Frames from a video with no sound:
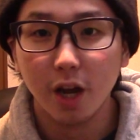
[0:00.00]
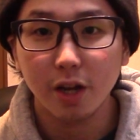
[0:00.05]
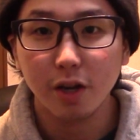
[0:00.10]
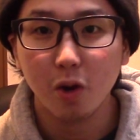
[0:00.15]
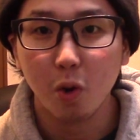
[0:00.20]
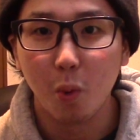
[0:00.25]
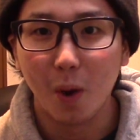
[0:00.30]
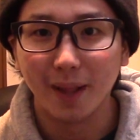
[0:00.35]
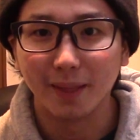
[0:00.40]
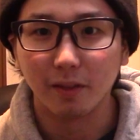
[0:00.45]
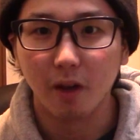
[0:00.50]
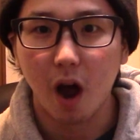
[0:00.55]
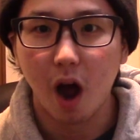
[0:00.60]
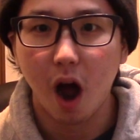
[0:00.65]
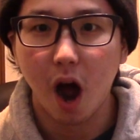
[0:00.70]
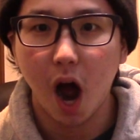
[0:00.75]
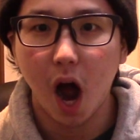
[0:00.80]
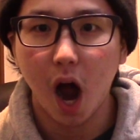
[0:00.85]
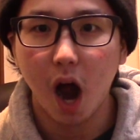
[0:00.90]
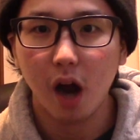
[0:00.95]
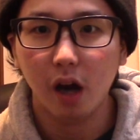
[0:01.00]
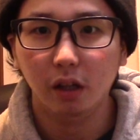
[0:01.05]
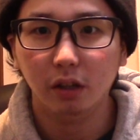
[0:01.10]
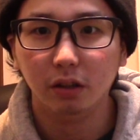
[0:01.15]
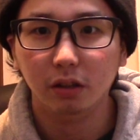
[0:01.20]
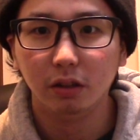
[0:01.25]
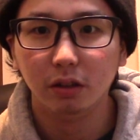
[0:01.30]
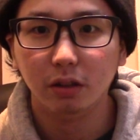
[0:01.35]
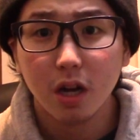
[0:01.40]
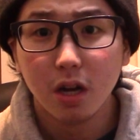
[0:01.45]
You are die.
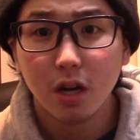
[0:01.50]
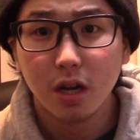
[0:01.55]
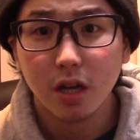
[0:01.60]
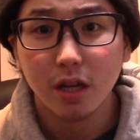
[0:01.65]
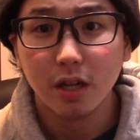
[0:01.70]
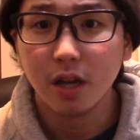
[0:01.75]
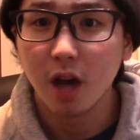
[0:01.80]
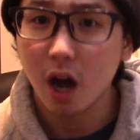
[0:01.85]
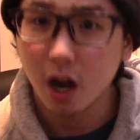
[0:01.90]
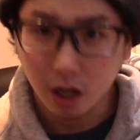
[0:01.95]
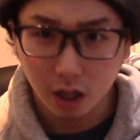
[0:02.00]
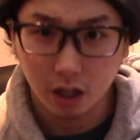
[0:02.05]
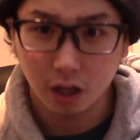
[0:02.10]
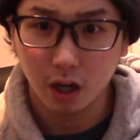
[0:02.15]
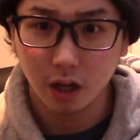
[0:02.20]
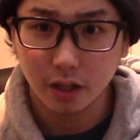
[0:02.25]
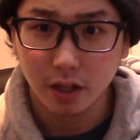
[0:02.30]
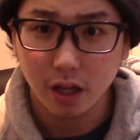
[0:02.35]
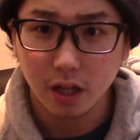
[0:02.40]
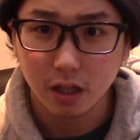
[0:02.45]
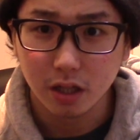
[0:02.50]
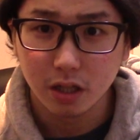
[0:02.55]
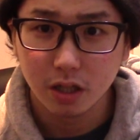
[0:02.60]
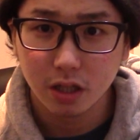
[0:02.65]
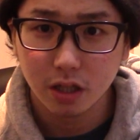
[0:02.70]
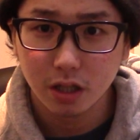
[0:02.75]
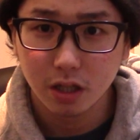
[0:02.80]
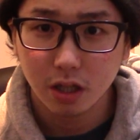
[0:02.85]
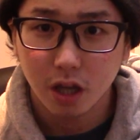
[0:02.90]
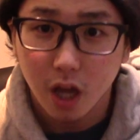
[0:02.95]
厄介で
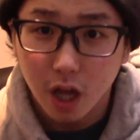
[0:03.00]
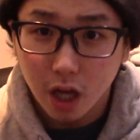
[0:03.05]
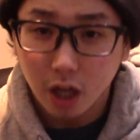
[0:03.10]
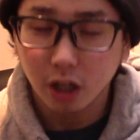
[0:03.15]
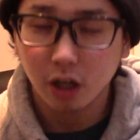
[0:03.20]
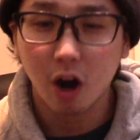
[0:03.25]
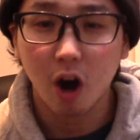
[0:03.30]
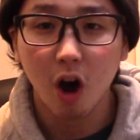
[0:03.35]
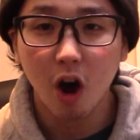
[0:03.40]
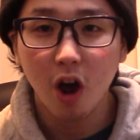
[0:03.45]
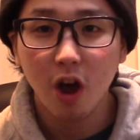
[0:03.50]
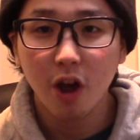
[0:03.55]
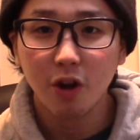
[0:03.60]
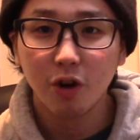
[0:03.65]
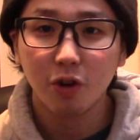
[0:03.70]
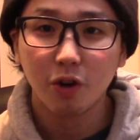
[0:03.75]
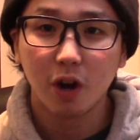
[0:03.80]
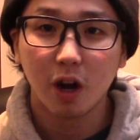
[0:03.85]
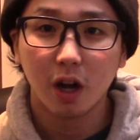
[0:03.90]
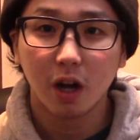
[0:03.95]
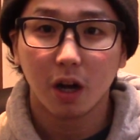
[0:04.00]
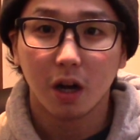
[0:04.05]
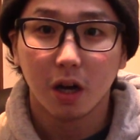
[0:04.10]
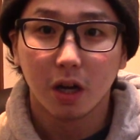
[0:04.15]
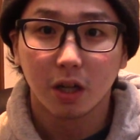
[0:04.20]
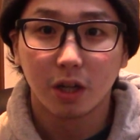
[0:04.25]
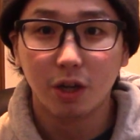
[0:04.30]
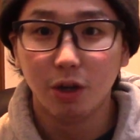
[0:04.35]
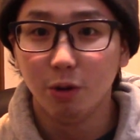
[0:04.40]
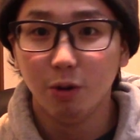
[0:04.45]
す。カエルが
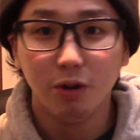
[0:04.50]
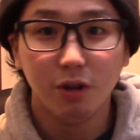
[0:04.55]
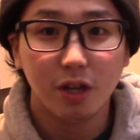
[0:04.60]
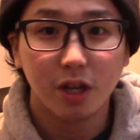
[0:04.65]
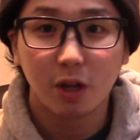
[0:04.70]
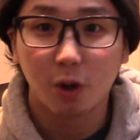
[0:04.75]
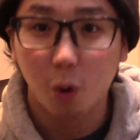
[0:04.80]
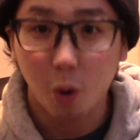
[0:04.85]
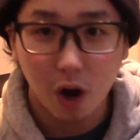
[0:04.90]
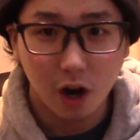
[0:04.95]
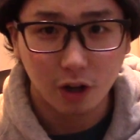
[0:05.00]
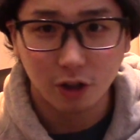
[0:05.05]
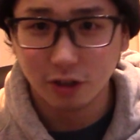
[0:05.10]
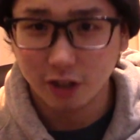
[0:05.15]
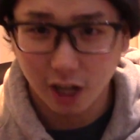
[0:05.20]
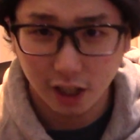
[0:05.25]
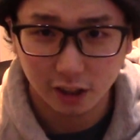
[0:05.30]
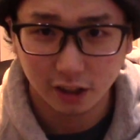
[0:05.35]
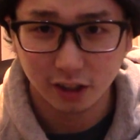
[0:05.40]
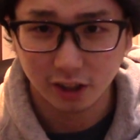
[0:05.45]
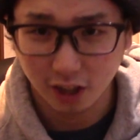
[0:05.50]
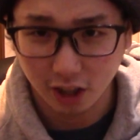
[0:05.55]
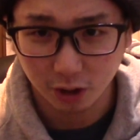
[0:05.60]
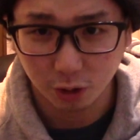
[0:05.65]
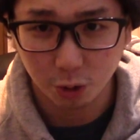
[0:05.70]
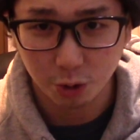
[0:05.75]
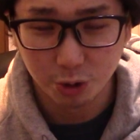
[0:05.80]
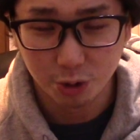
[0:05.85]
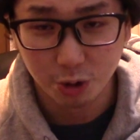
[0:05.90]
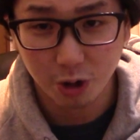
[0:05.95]
急に怖くなった
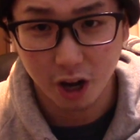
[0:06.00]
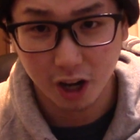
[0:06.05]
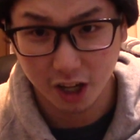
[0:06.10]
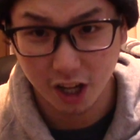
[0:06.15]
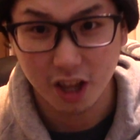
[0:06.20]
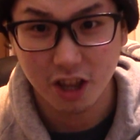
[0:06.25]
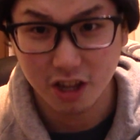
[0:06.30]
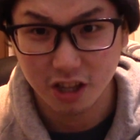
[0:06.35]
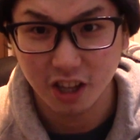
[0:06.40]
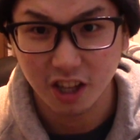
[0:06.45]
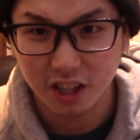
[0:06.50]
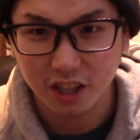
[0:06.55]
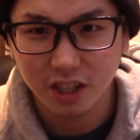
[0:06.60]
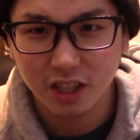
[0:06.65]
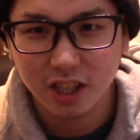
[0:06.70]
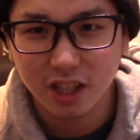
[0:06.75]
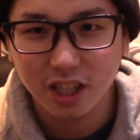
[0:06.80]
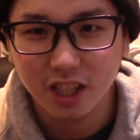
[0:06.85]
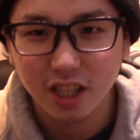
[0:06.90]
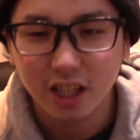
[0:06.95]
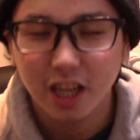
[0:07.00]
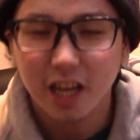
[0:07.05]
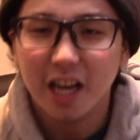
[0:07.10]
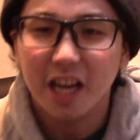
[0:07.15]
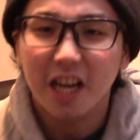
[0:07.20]
という話です。